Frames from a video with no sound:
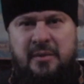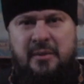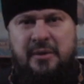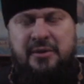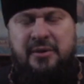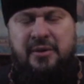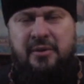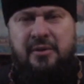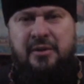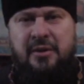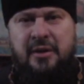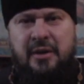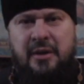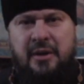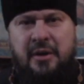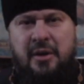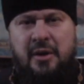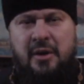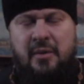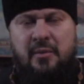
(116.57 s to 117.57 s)
Матрены
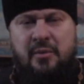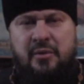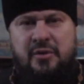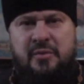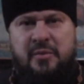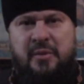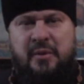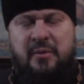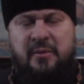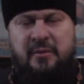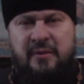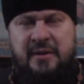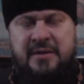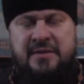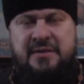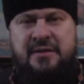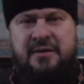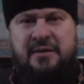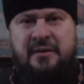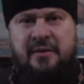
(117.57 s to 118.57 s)
будет
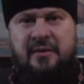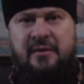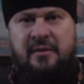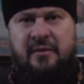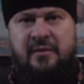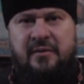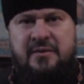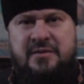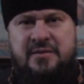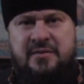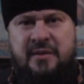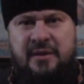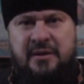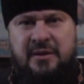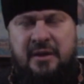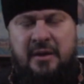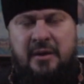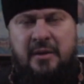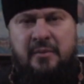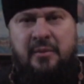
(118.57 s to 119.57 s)
пребывать в
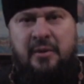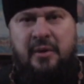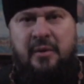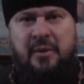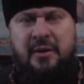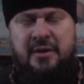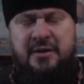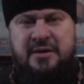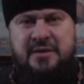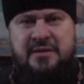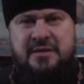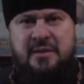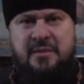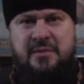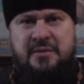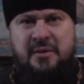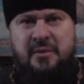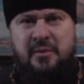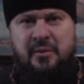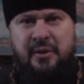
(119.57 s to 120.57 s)
Свято-Преображенском
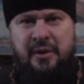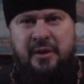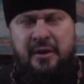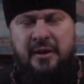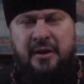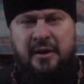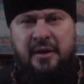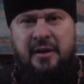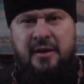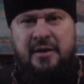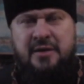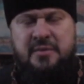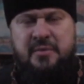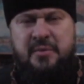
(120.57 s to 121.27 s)
соборе с